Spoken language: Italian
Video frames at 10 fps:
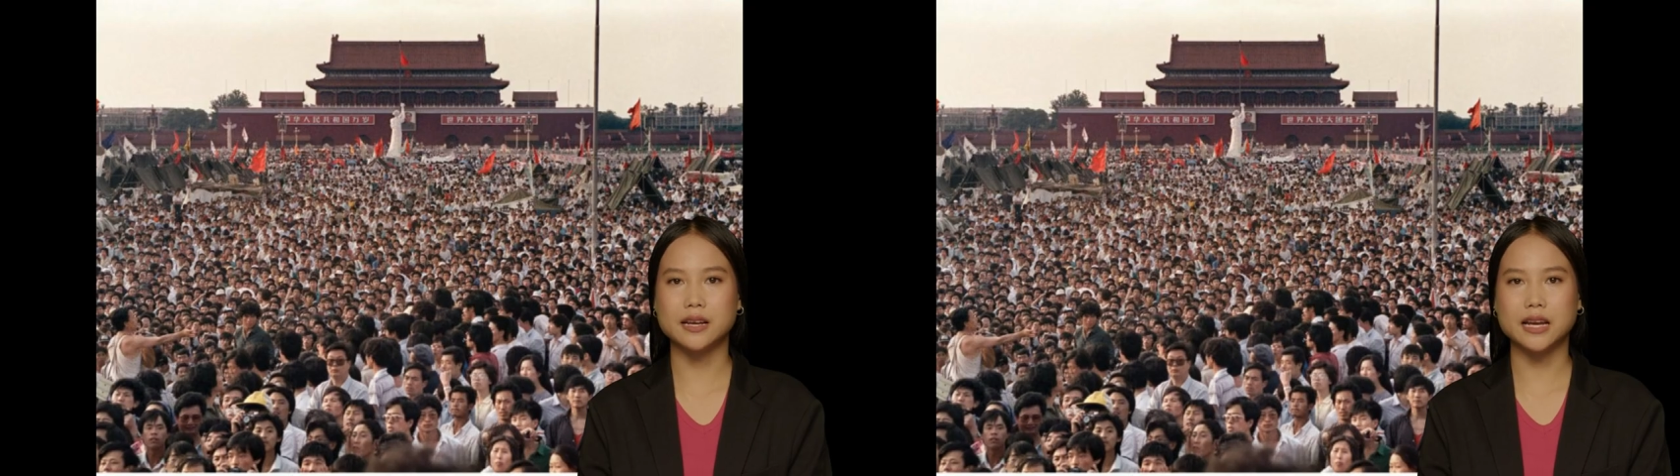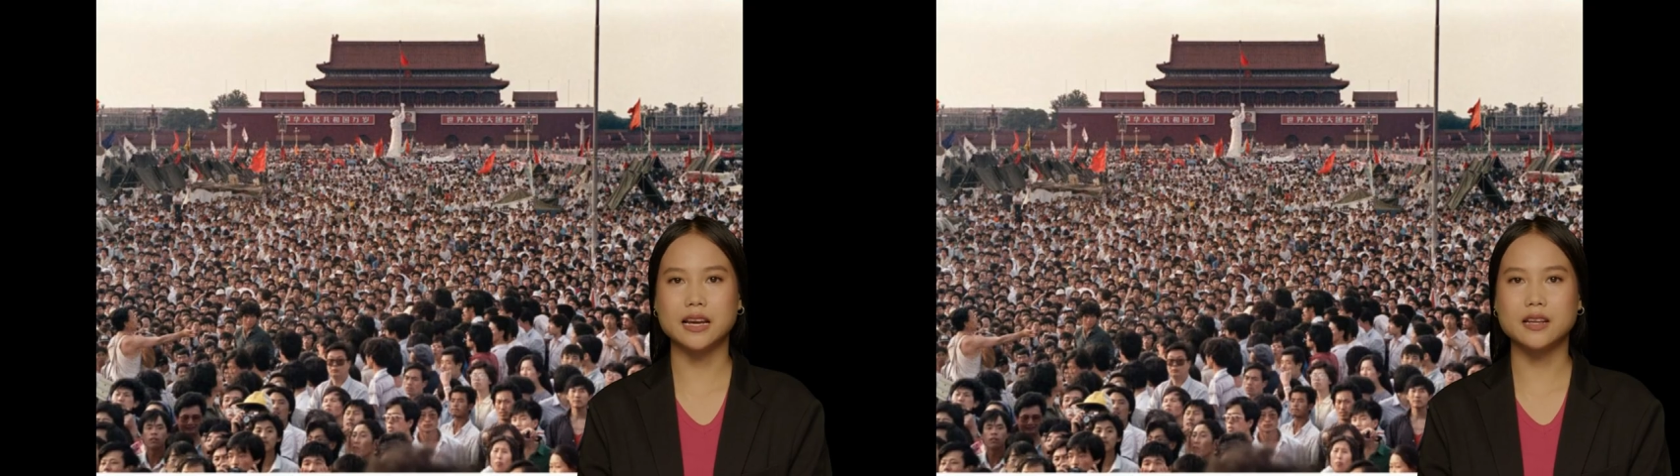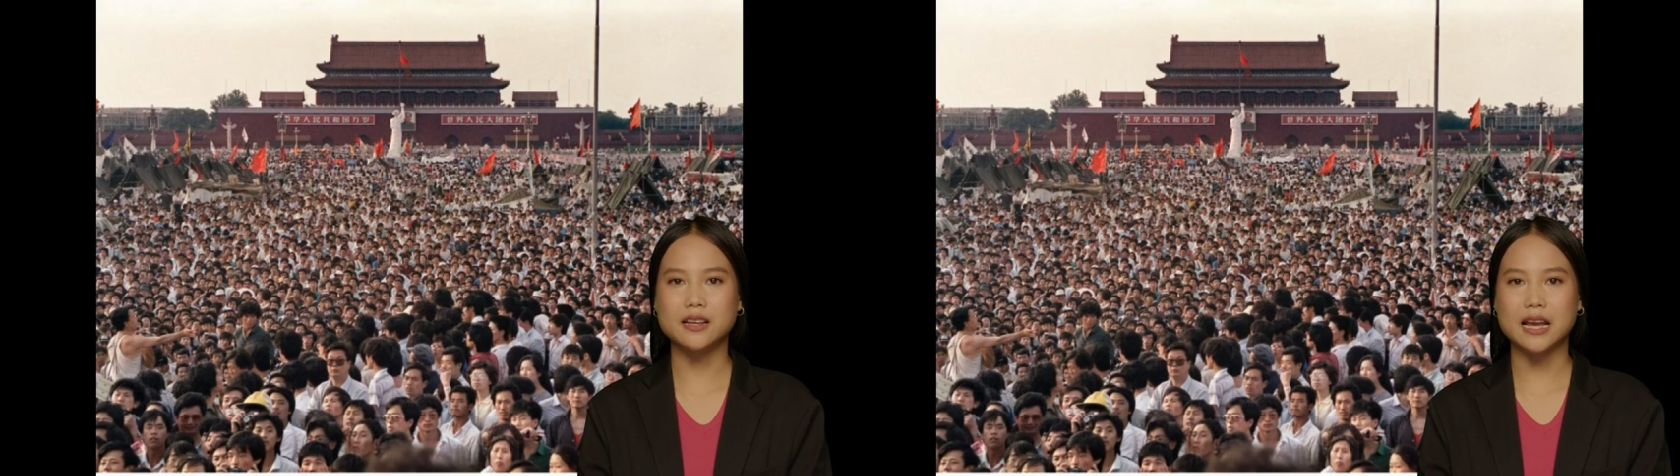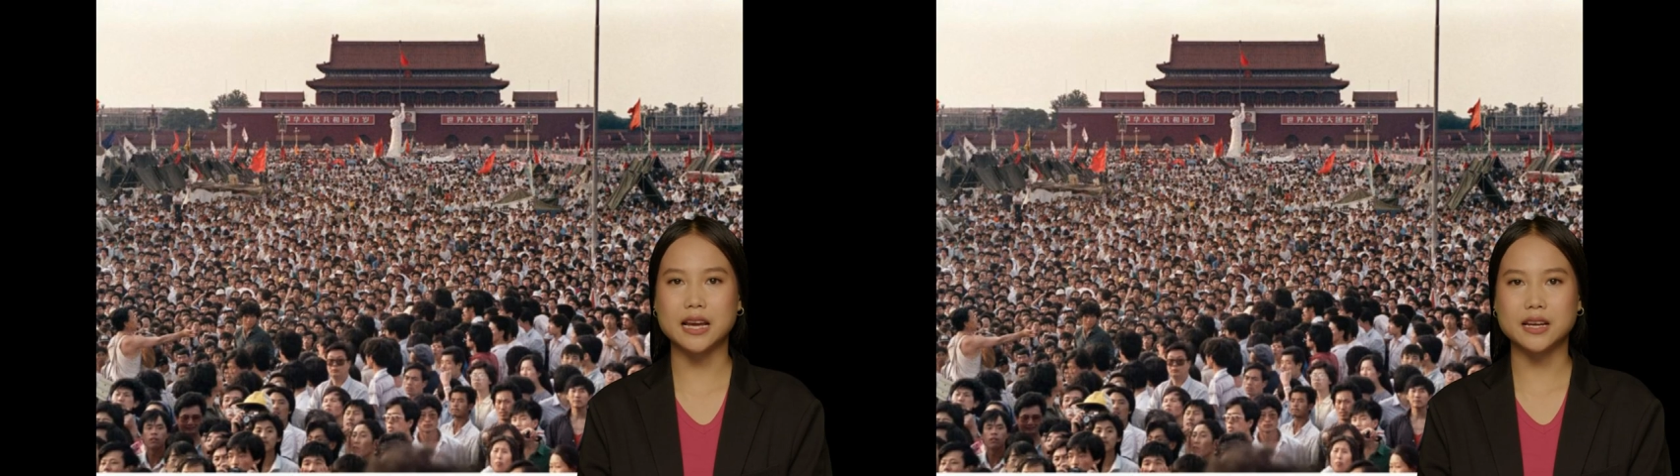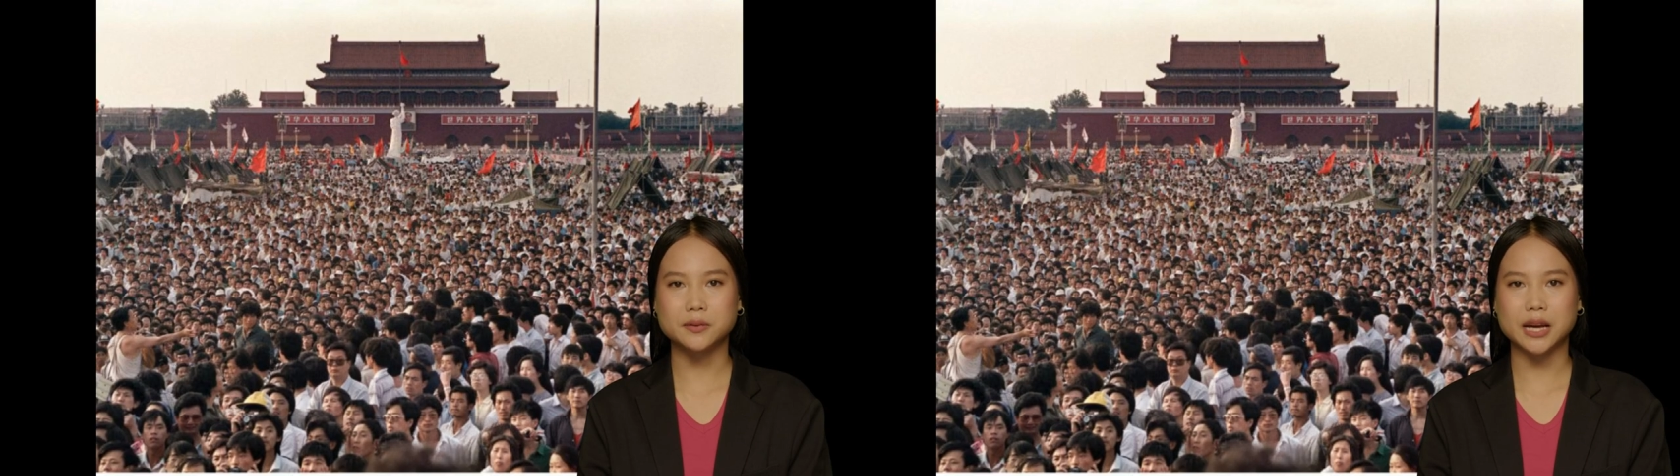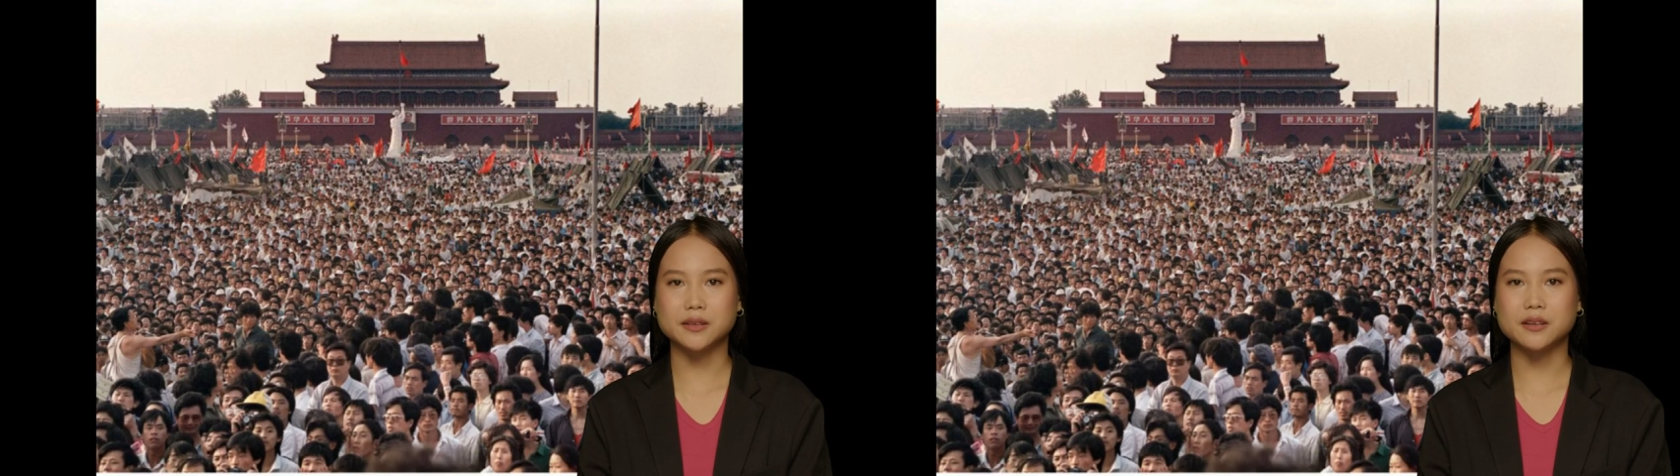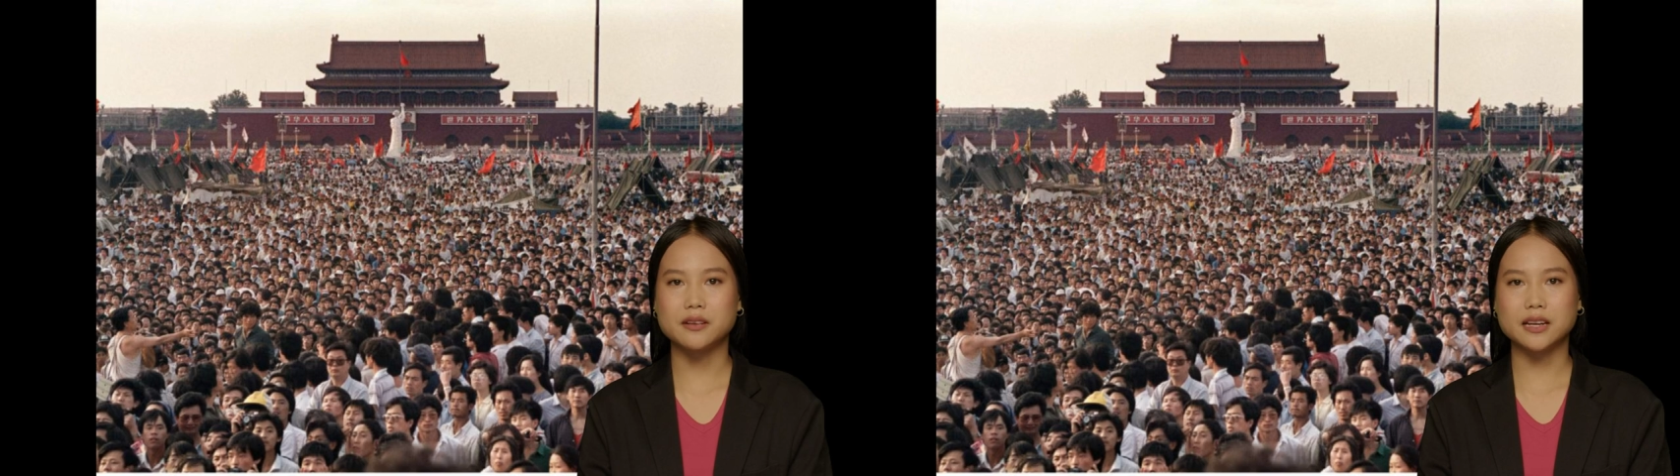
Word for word: di piazza Tiananmen